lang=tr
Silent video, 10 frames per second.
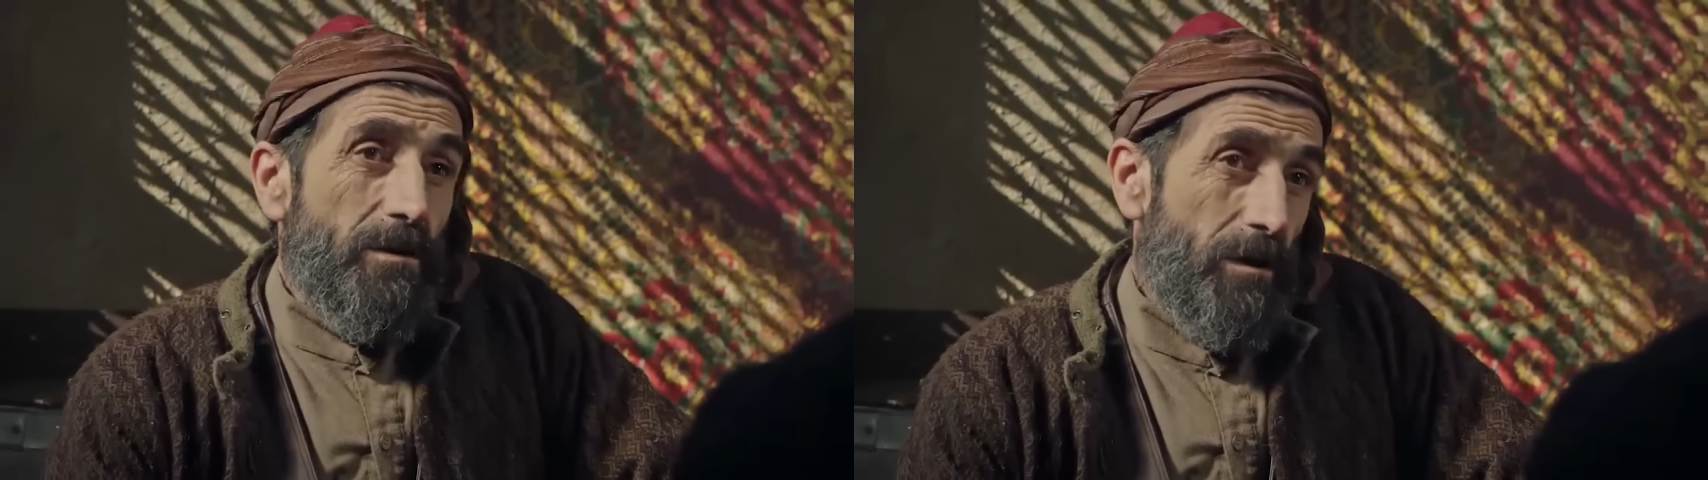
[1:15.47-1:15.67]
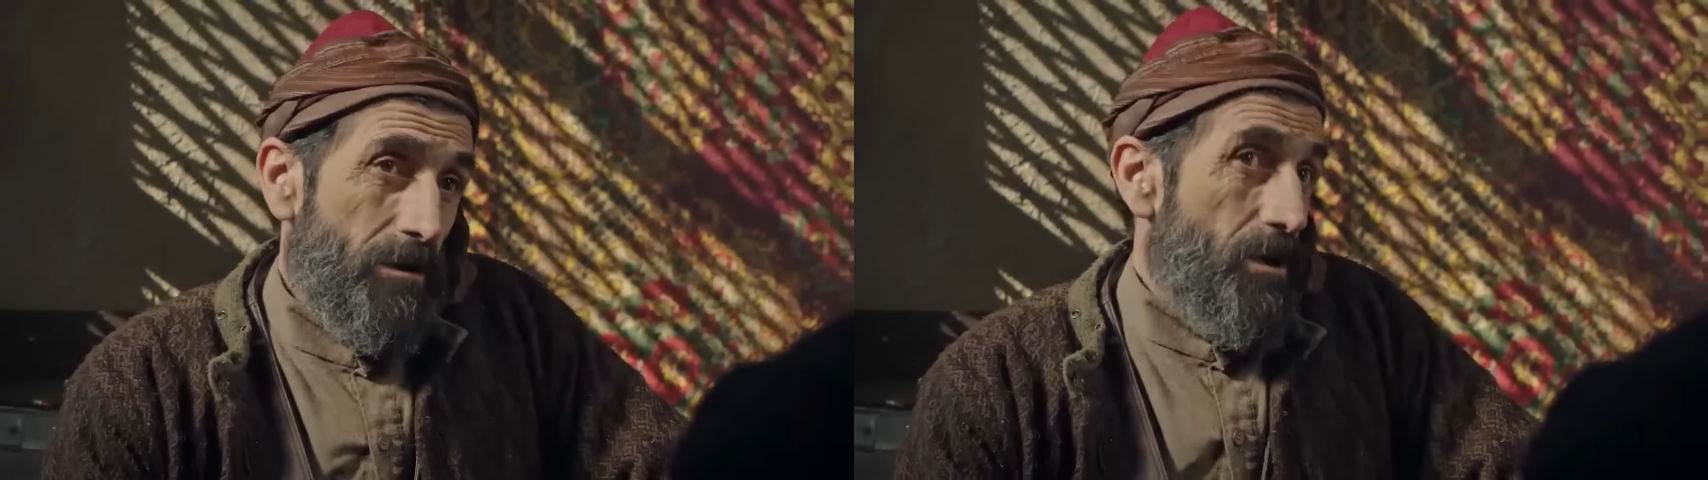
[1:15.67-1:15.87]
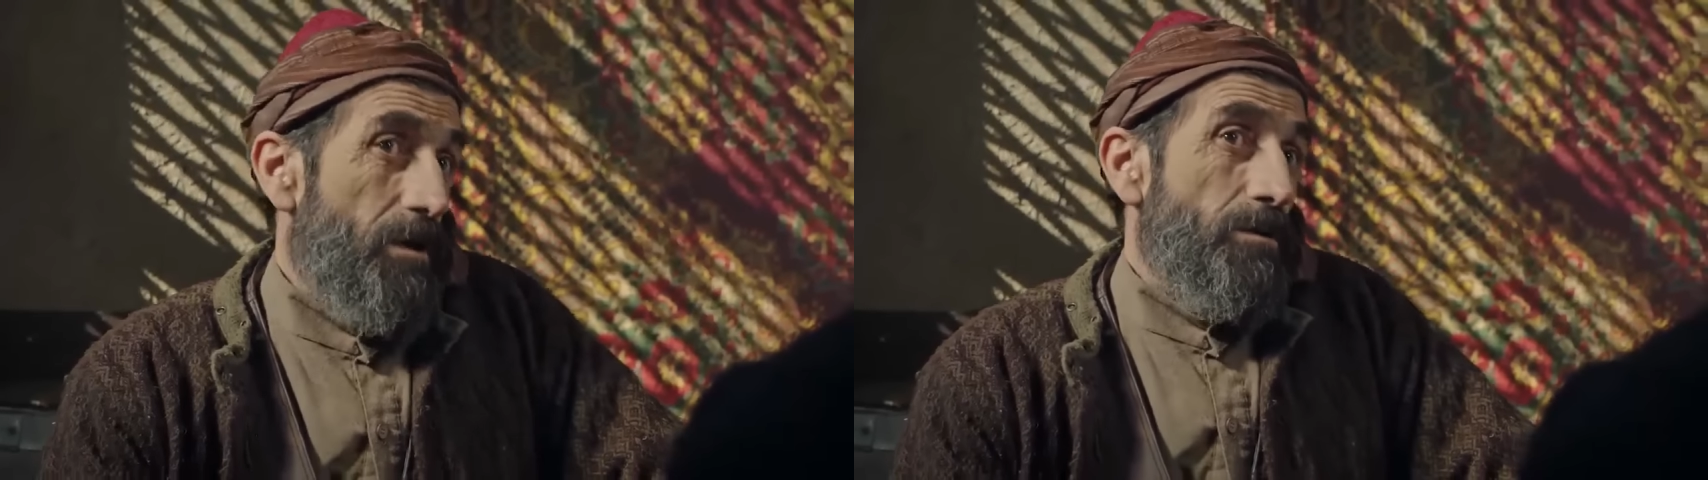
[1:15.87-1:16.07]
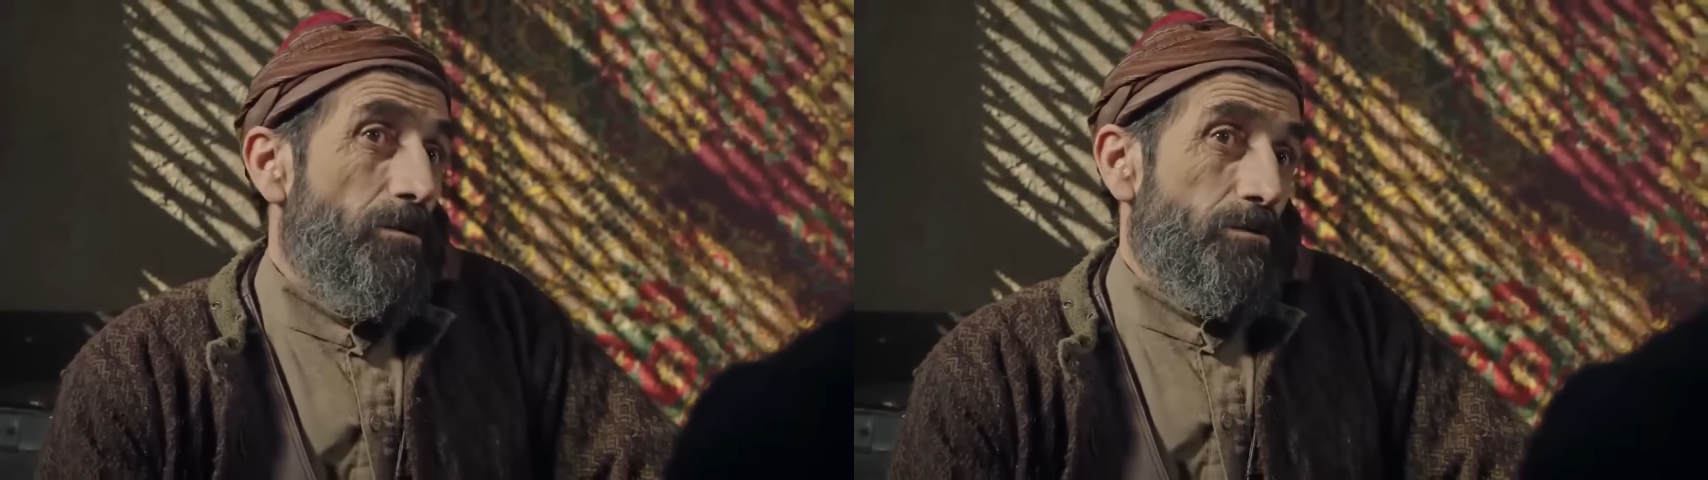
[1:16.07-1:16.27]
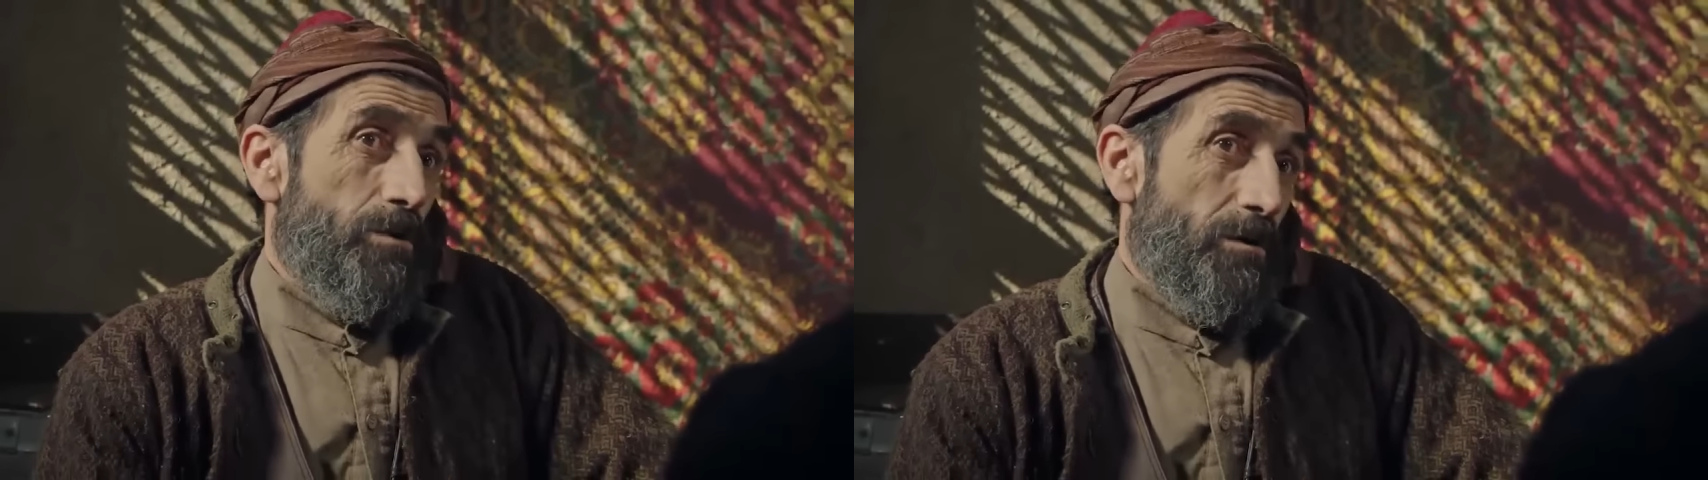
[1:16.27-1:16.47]
daha yağlı
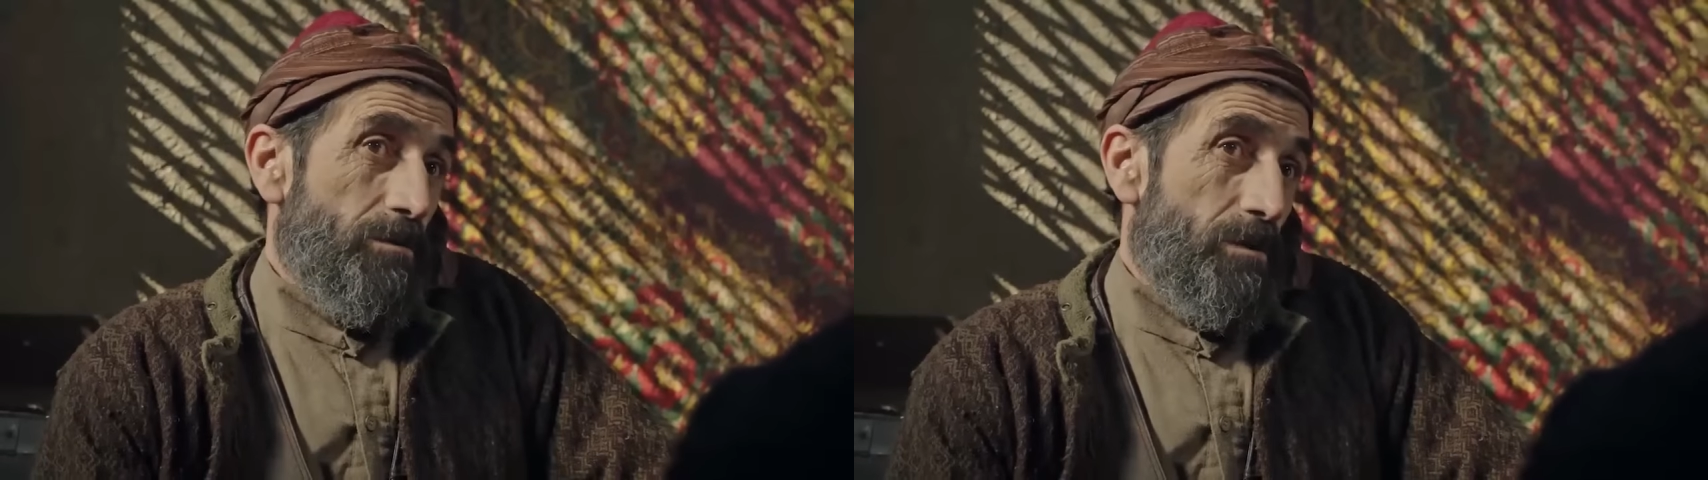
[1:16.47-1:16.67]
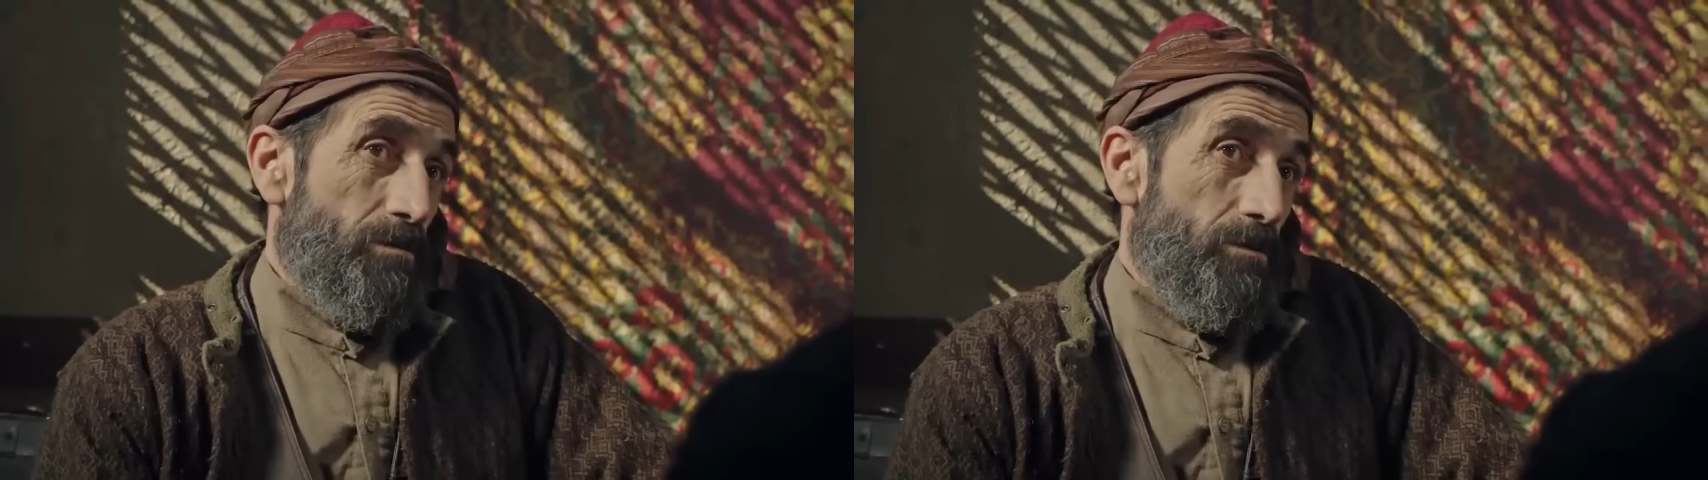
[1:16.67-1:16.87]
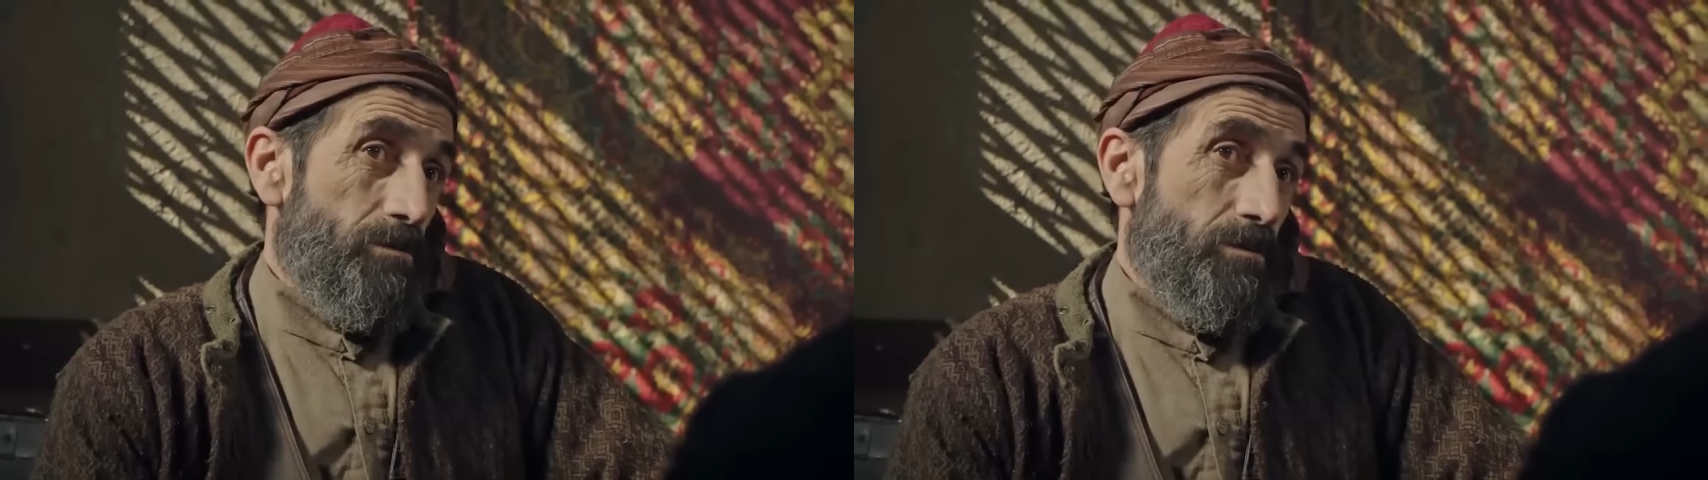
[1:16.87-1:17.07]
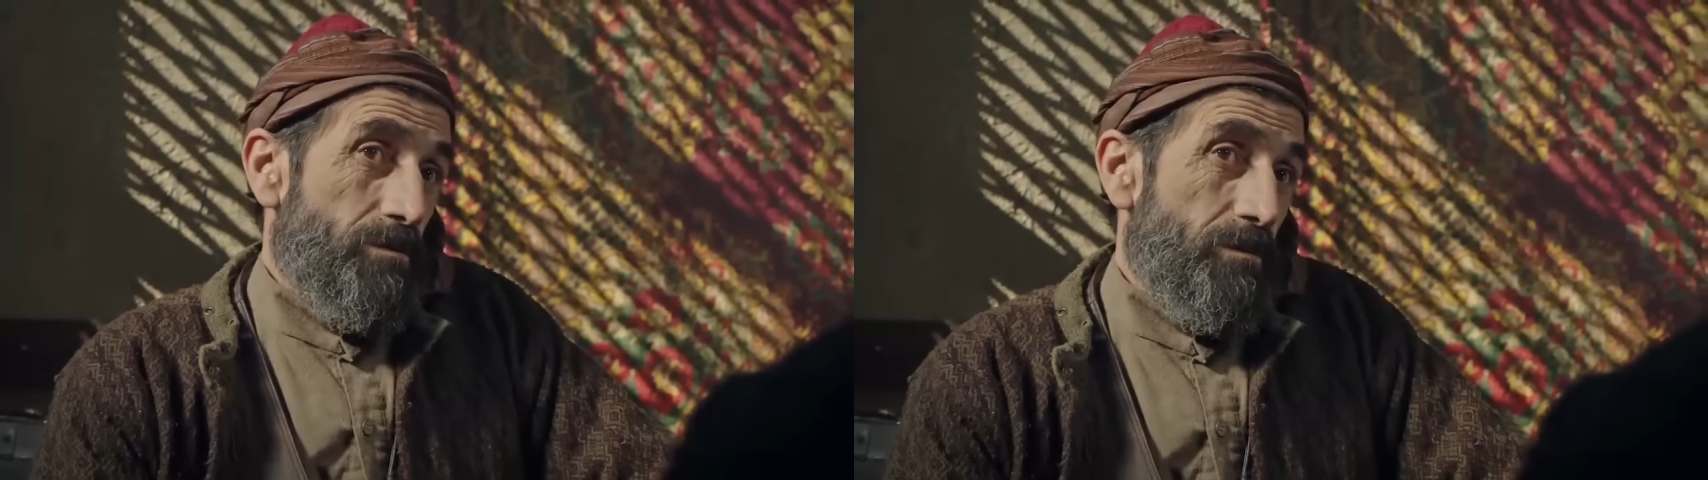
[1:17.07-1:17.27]
ortaklar buldu.